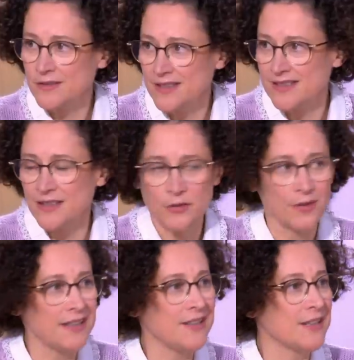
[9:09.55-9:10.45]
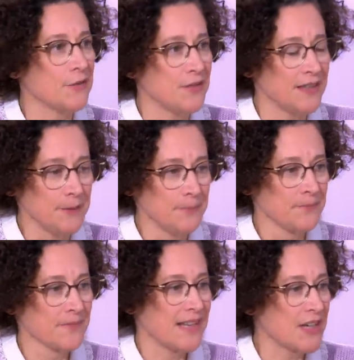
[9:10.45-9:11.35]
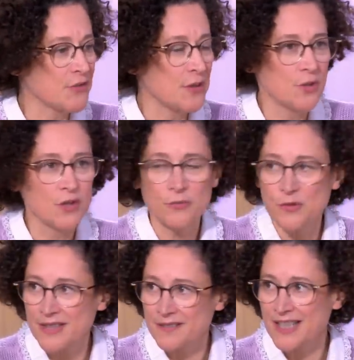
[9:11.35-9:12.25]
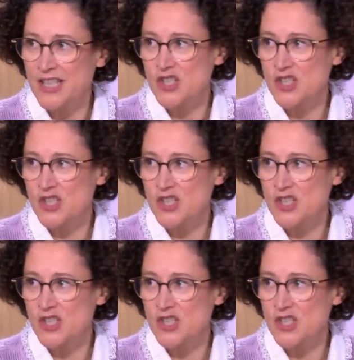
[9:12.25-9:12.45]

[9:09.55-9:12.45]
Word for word: en gaz naturel liquéfié. Actuellement, comme vous le savez, la